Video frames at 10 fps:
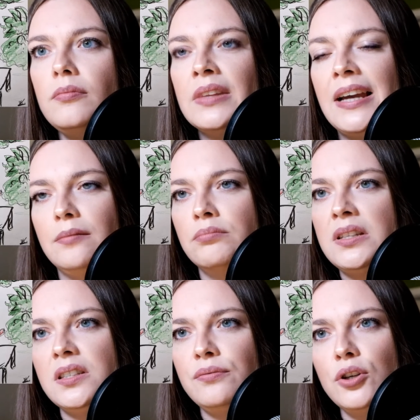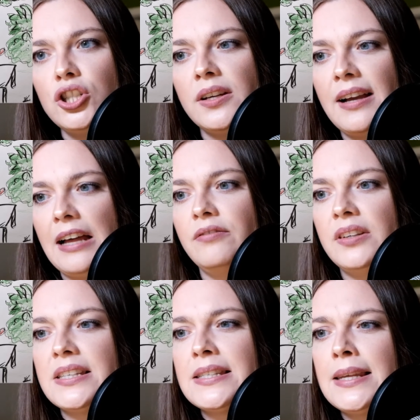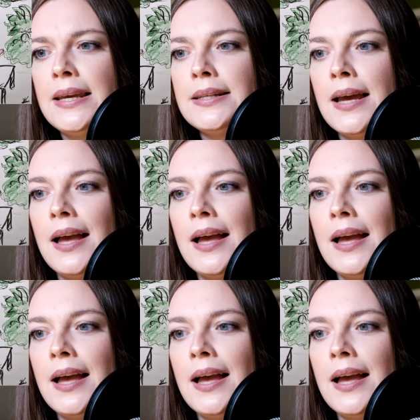ja, man sich vorstellen kann, wie ihr seht,